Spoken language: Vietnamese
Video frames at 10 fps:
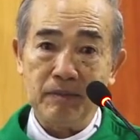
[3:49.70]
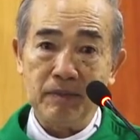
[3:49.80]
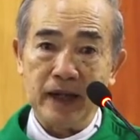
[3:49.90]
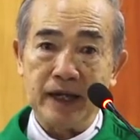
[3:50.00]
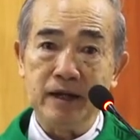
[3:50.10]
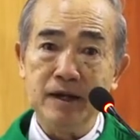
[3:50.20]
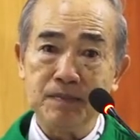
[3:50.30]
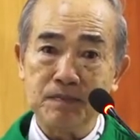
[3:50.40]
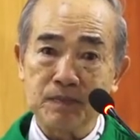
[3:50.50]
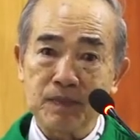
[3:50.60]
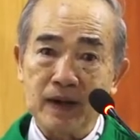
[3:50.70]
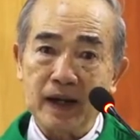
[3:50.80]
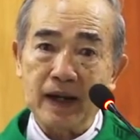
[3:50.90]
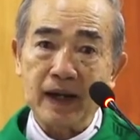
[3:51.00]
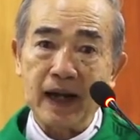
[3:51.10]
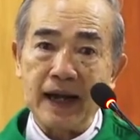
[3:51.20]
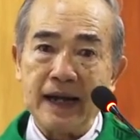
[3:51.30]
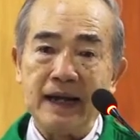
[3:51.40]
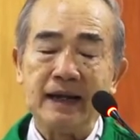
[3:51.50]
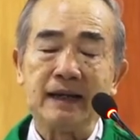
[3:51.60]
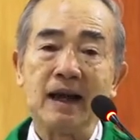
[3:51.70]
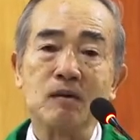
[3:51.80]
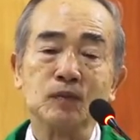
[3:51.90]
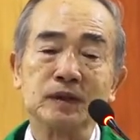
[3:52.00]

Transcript: bị cướp cần lòng